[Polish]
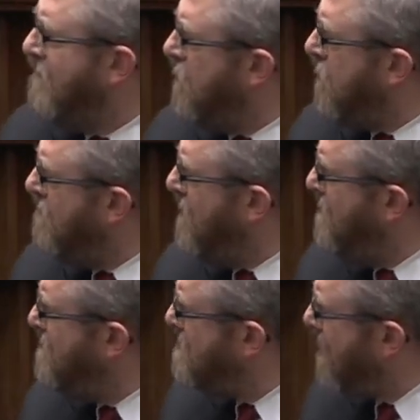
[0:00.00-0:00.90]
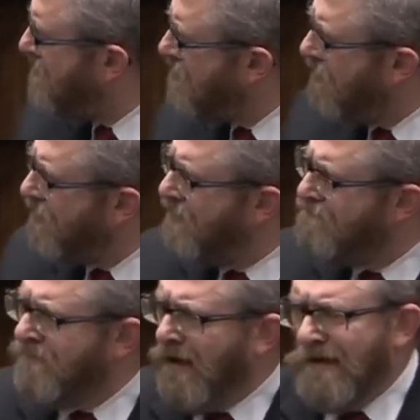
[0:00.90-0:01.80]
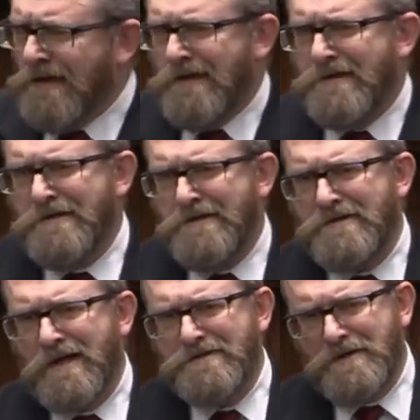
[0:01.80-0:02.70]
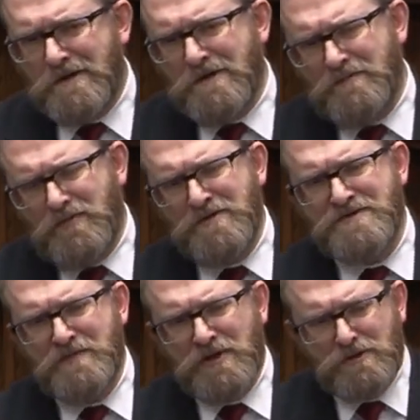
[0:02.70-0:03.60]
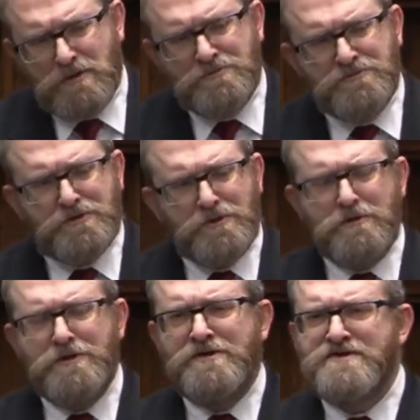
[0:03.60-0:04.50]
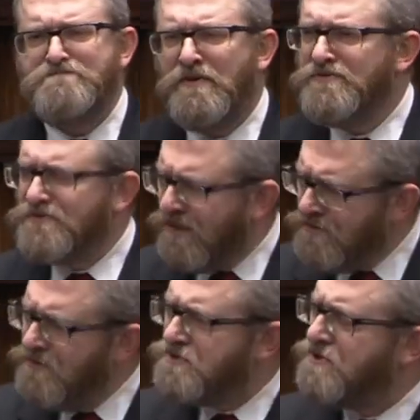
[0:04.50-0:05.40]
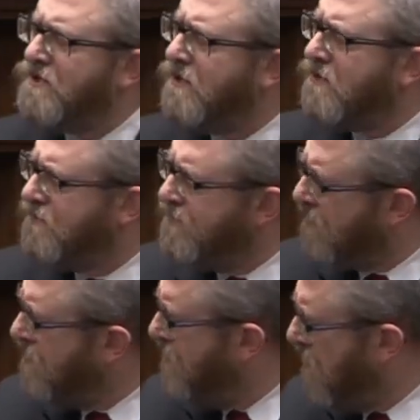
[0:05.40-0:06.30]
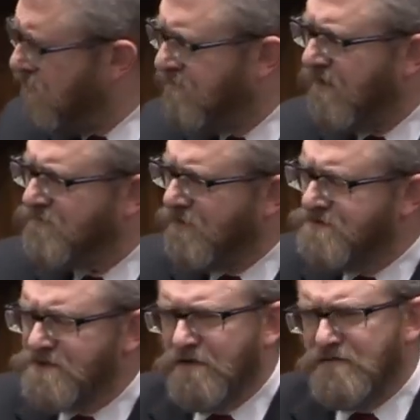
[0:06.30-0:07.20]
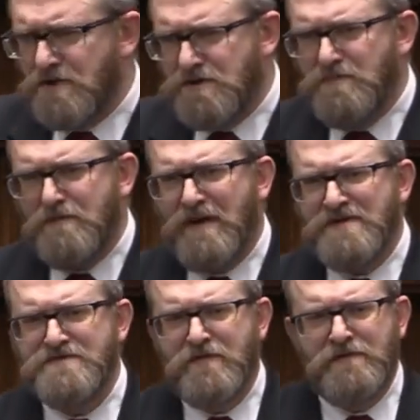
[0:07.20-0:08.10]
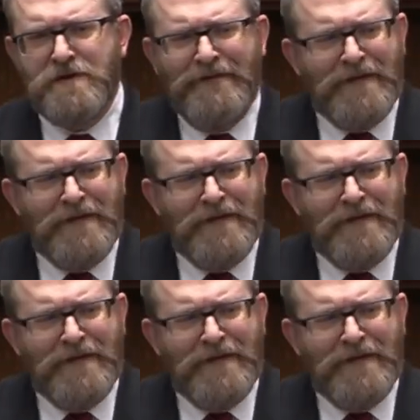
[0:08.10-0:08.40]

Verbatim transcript: byłem inicjatorem E, takiej, powiedzmy, kontroli, spontanicznej kontroli obywatelskiej w siedzibie państwowej